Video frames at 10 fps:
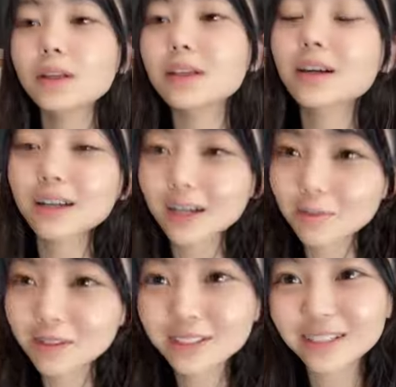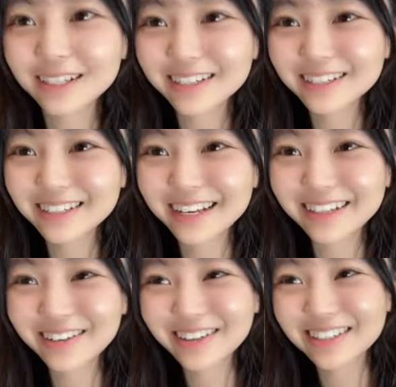だからもしスキー
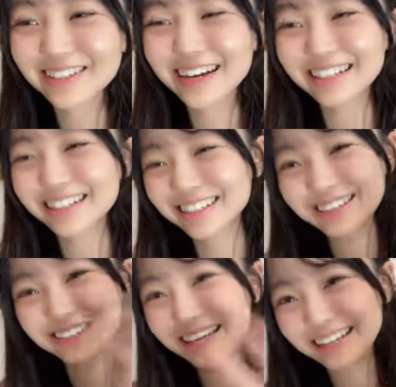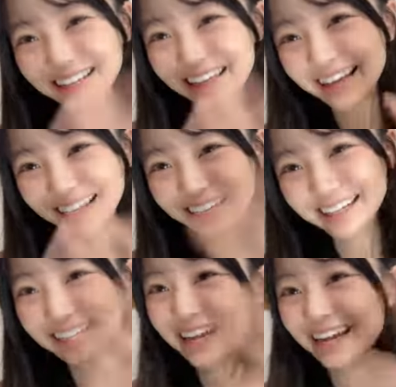のコツとかあったら教えて
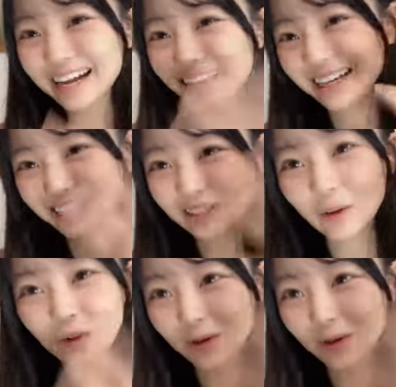ねありがとう